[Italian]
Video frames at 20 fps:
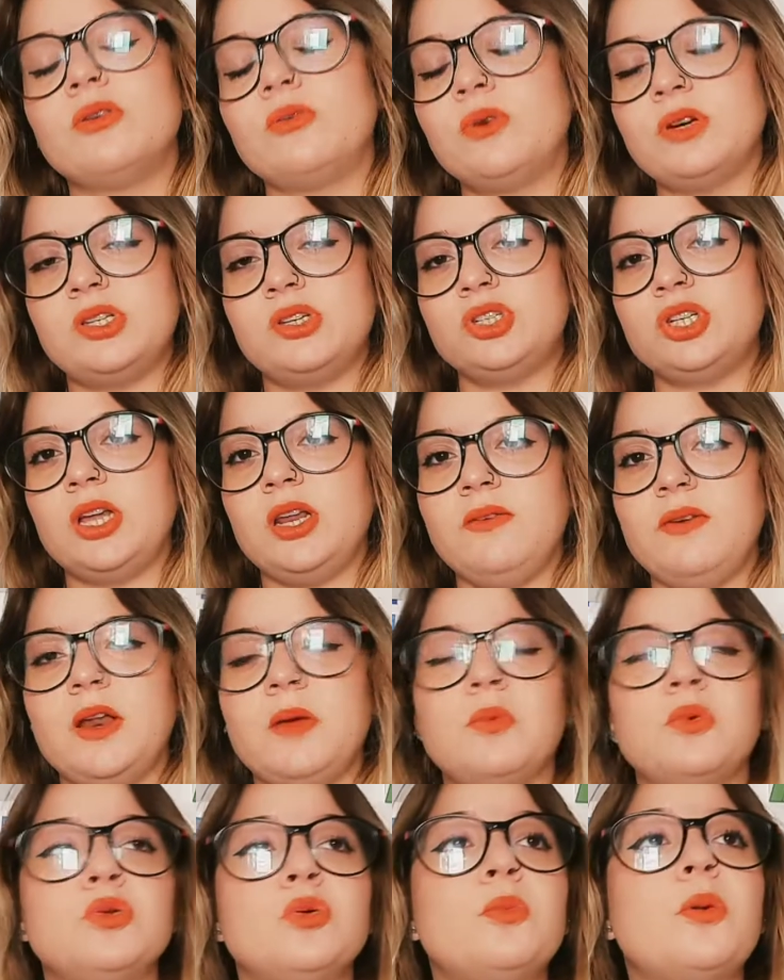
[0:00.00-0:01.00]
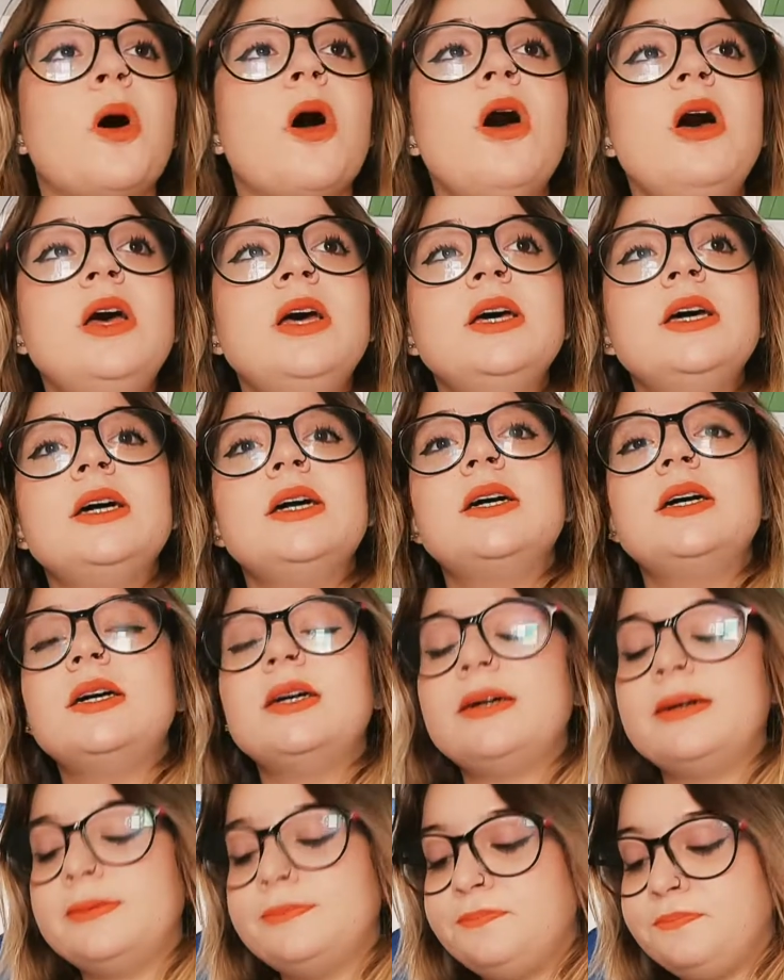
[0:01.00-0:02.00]
questo ci arriveremo dopo.
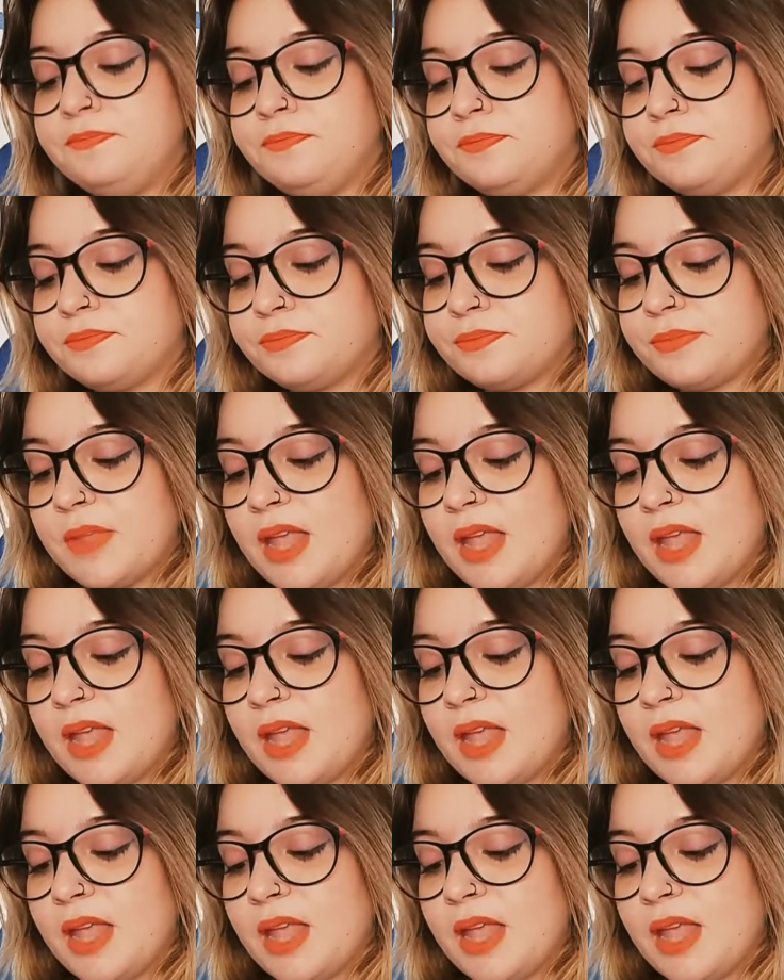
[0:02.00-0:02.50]
Um,